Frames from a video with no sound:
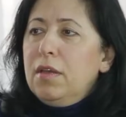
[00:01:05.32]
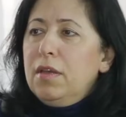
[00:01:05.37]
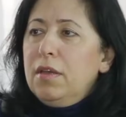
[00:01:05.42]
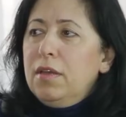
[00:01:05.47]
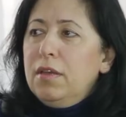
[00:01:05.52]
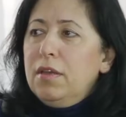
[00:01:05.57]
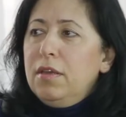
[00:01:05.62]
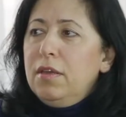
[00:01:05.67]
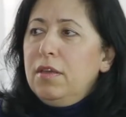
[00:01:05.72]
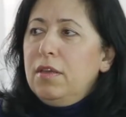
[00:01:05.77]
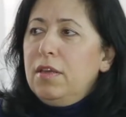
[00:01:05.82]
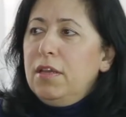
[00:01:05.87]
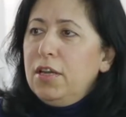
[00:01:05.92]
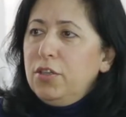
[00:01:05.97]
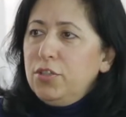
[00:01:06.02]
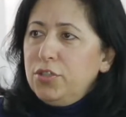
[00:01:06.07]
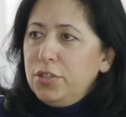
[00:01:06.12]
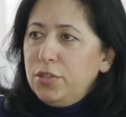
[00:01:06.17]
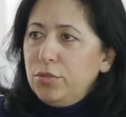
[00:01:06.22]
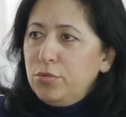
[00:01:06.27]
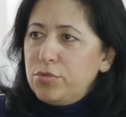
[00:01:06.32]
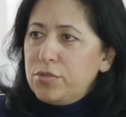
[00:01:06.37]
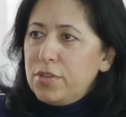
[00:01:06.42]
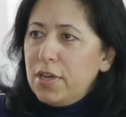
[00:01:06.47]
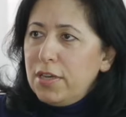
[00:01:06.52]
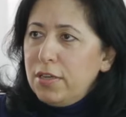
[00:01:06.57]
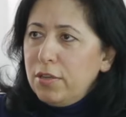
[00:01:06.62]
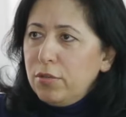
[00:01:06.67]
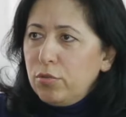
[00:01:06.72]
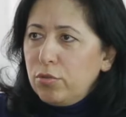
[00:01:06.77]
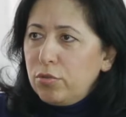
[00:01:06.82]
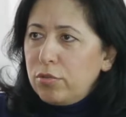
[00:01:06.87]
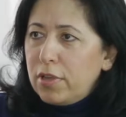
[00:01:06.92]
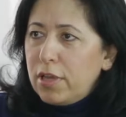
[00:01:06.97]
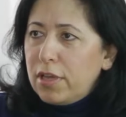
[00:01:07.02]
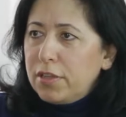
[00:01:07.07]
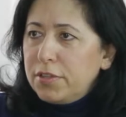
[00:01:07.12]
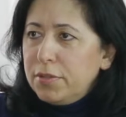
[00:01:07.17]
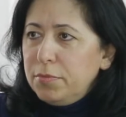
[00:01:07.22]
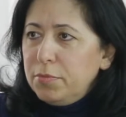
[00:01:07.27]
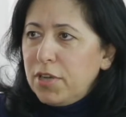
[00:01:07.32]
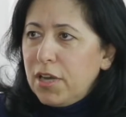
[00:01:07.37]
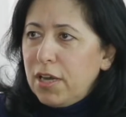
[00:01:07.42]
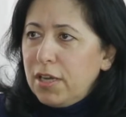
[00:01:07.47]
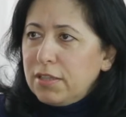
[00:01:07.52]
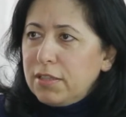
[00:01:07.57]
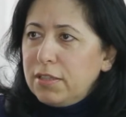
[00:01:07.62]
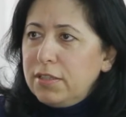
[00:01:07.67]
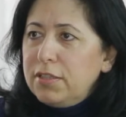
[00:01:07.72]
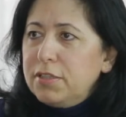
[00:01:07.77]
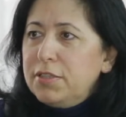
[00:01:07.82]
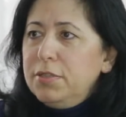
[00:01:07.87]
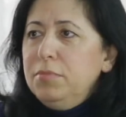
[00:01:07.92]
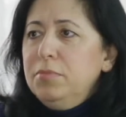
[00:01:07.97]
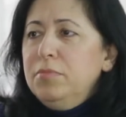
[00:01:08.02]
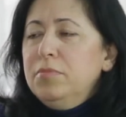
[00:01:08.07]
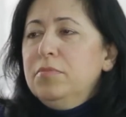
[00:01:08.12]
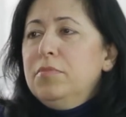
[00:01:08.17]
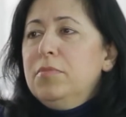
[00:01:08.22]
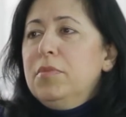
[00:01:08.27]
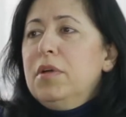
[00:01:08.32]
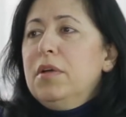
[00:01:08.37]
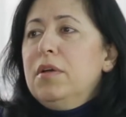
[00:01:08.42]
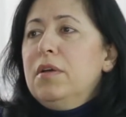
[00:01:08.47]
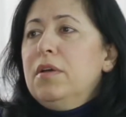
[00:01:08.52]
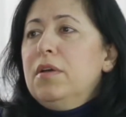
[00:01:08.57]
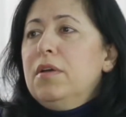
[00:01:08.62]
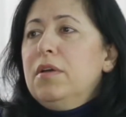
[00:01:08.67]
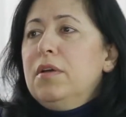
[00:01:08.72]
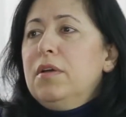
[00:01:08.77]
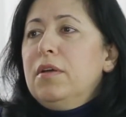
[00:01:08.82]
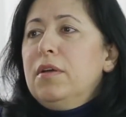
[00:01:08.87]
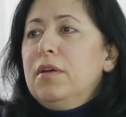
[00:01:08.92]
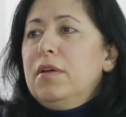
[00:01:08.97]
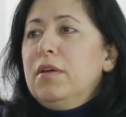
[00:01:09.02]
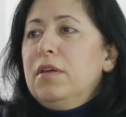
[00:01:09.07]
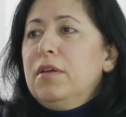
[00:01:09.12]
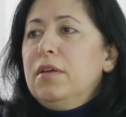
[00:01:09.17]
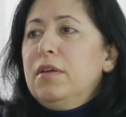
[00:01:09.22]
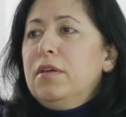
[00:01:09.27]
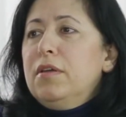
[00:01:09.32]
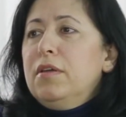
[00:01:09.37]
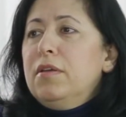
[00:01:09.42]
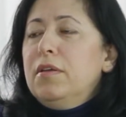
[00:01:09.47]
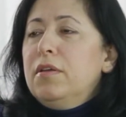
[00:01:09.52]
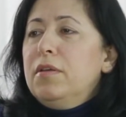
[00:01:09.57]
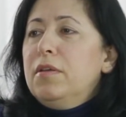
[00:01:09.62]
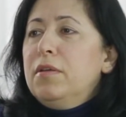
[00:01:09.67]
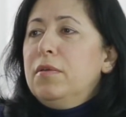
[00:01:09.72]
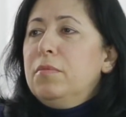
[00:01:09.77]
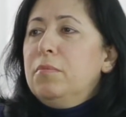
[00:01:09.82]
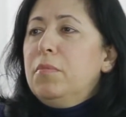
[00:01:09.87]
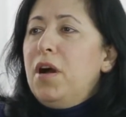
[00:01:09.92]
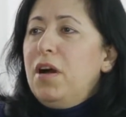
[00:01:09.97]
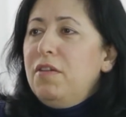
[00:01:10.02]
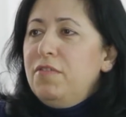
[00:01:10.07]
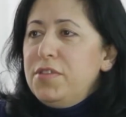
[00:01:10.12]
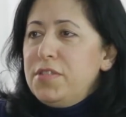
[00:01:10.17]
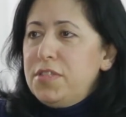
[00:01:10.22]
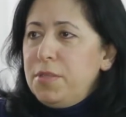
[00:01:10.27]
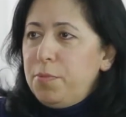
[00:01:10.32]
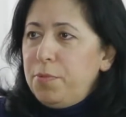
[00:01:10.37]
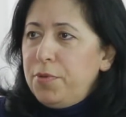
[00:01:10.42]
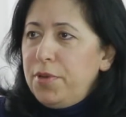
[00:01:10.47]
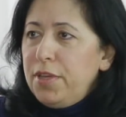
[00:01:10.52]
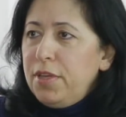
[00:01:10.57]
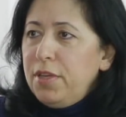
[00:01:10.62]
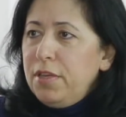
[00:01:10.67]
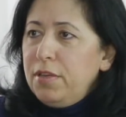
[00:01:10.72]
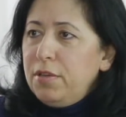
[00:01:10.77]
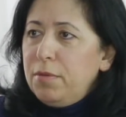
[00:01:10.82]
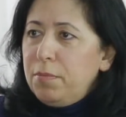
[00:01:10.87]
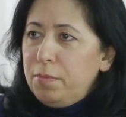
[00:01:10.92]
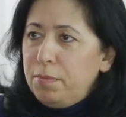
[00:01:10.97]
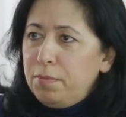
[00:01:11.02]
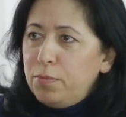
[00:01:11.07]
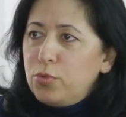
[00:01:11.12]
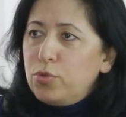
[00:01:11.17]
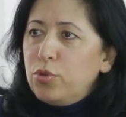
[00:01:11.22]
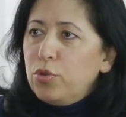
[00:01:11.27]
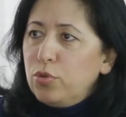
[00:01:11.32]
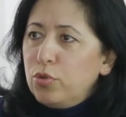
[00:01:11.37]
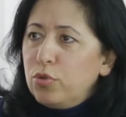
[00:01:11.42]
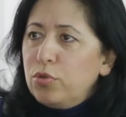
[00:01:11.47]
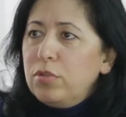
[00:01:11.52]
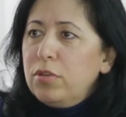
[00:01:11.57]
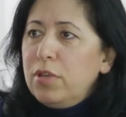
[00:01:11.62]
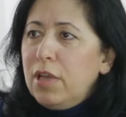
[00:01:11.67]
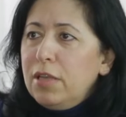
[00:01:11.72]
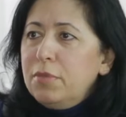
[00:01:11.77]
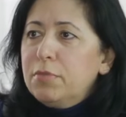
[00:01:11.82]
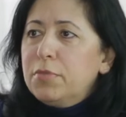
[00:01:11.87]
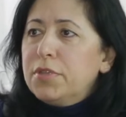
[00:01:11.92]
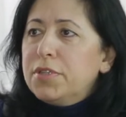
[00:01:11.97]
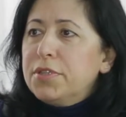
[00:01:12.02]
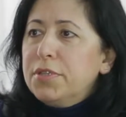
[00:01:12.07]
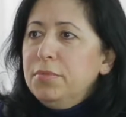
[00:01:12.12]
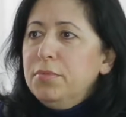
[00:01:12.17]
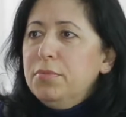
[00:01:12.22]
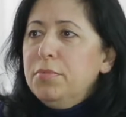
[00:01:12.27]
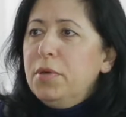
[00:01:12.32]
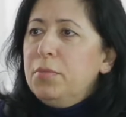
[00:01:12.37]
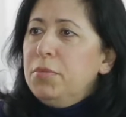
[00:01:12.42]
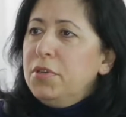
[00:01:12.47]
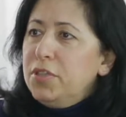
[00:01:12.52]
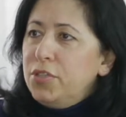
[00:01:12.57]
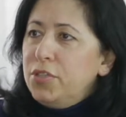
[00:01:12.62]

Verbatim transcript: Ee, ilaçları düzenli kullandım, rahatladım. Ee, mavi Peki, şey- spreyi çok kullanmadım ama